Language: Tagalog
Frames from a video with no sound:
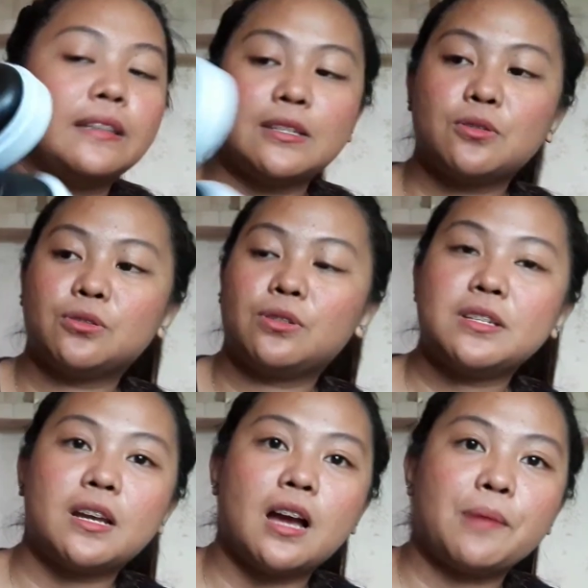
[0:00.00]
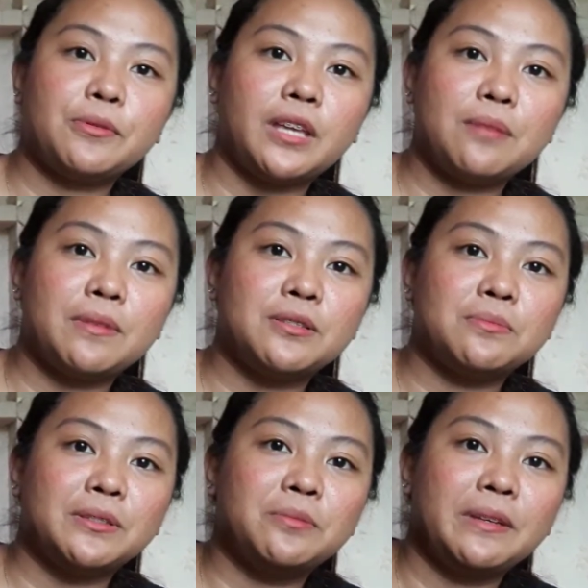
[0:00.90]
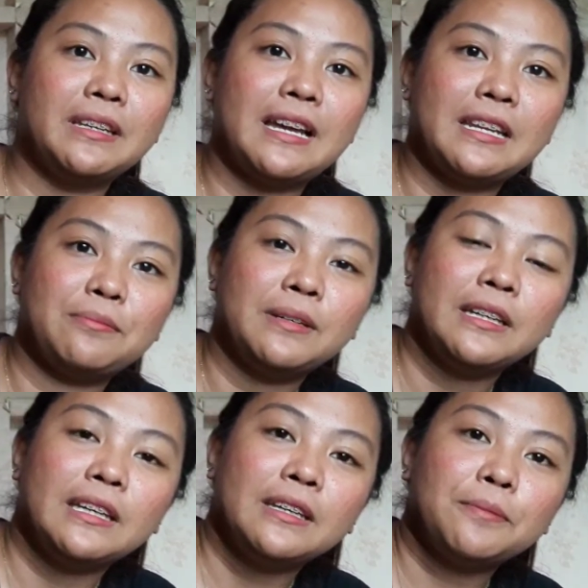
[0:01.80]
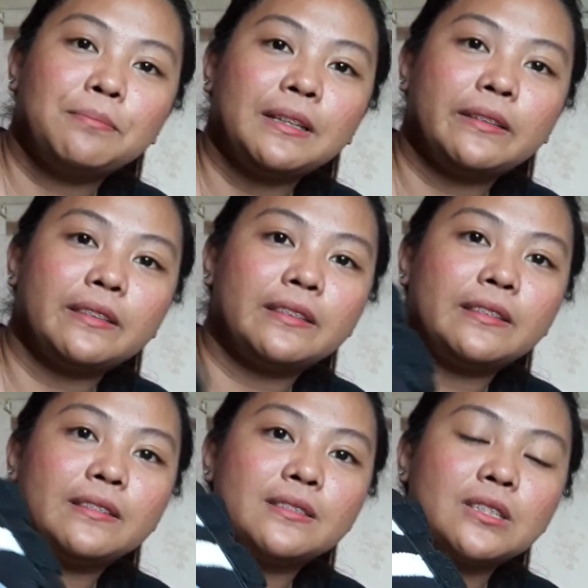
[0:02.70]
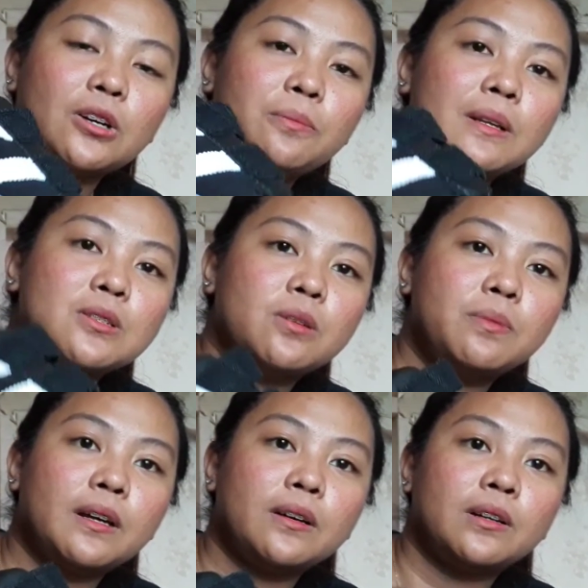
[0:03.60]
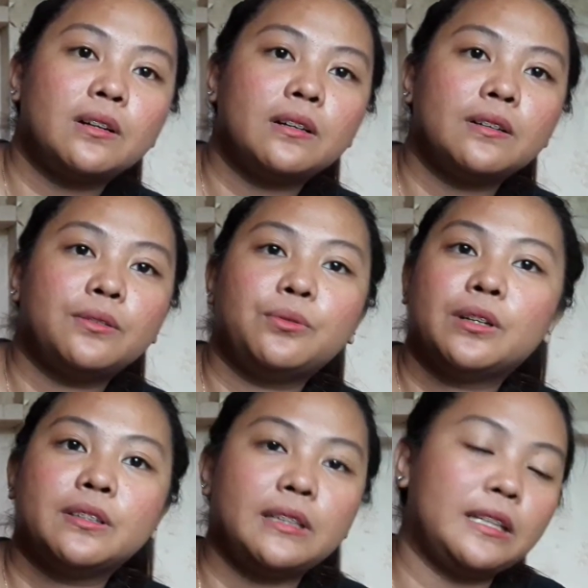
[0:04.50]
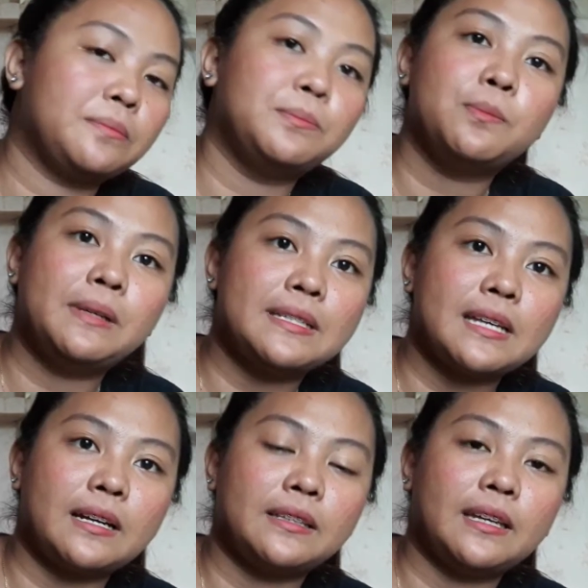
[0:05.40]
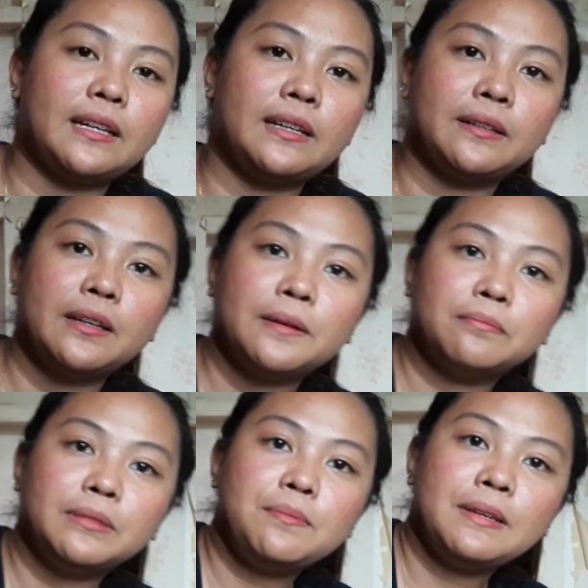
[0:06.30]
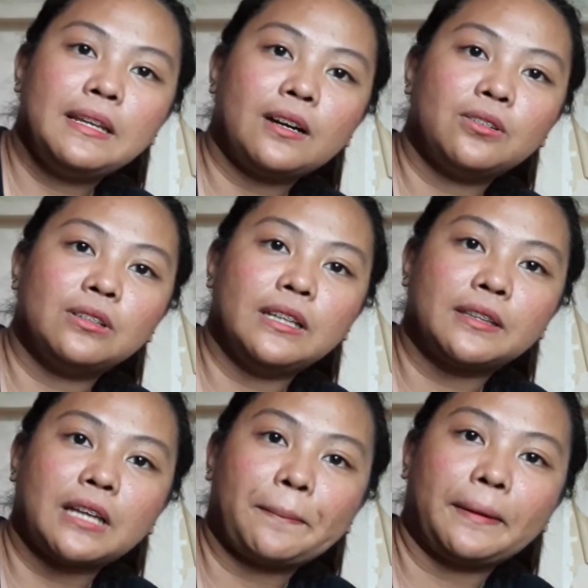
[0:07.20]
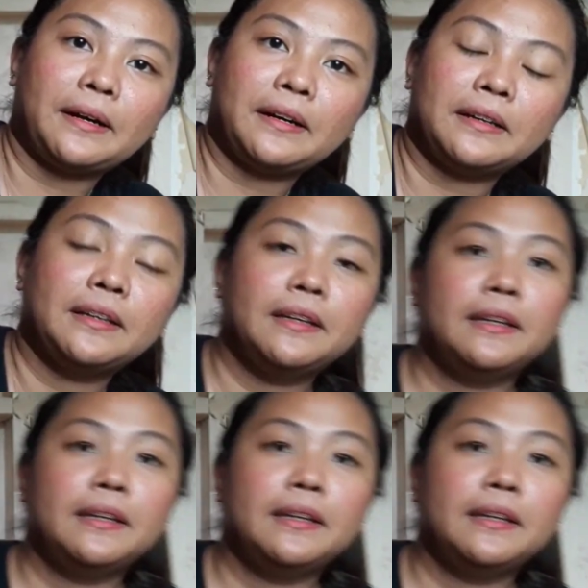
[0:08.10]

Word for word: Nasuot ko siya kahapon kaya medyo madumi ilalim. But sobra-sobrang worth it bumili sa kanya. Bibili ako ulit kapag